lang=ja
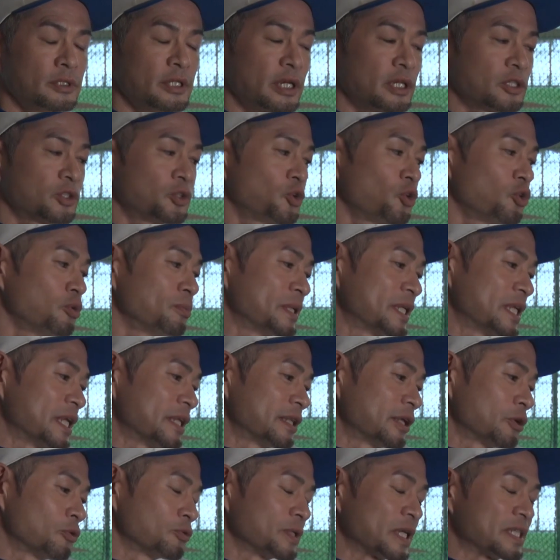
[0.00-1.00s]
いや、今日までっ
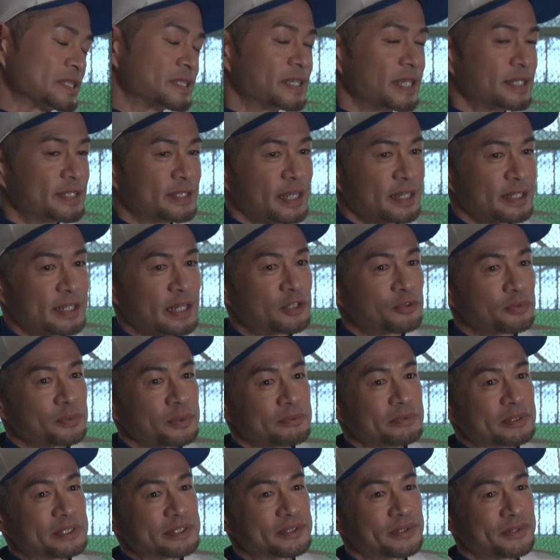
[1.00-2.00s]
てことは絶対ないと思
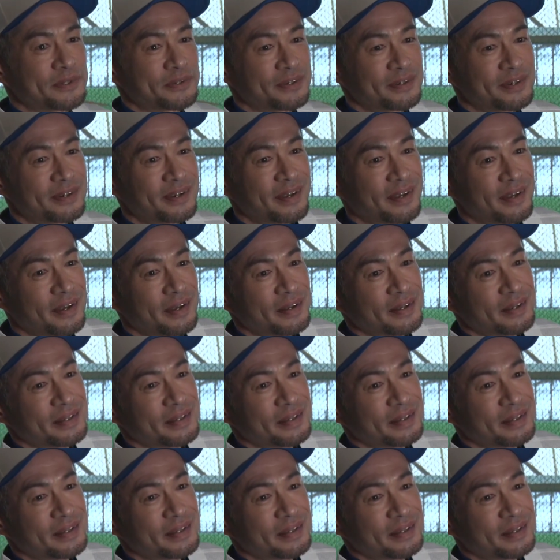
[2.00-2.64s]
いますよ。なるほど。